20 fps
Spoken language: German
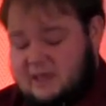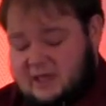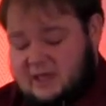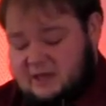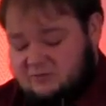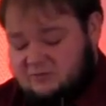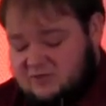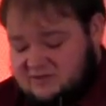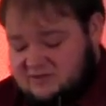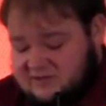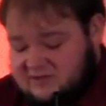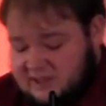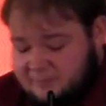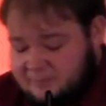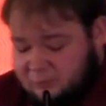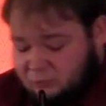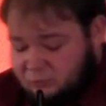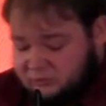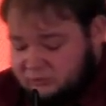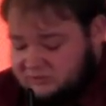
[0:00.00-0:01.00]
Ein wichtiger
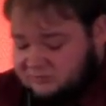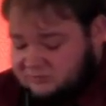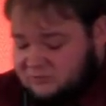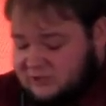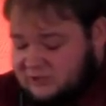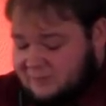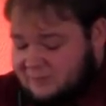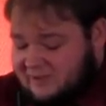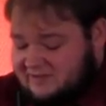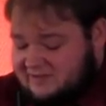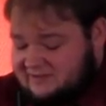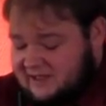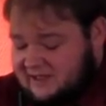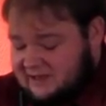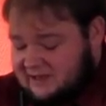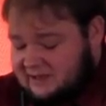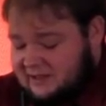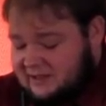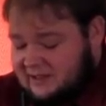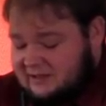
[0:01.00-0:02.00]
Punkt wird dabei
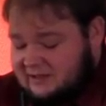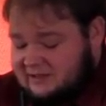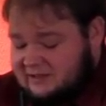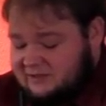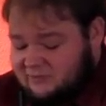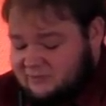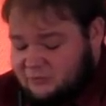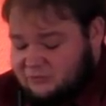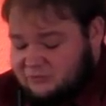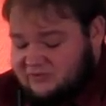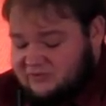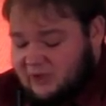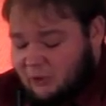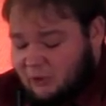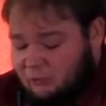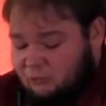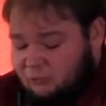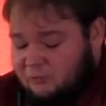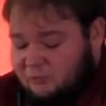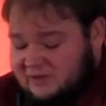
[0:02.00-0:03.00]
sein, dass wir uns
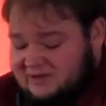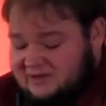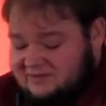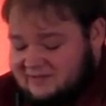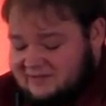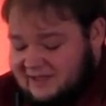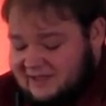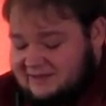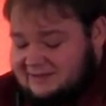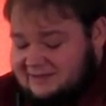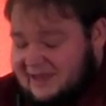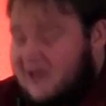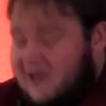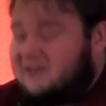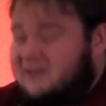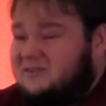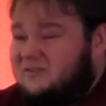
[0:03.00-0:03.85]
auch über die Zeit nach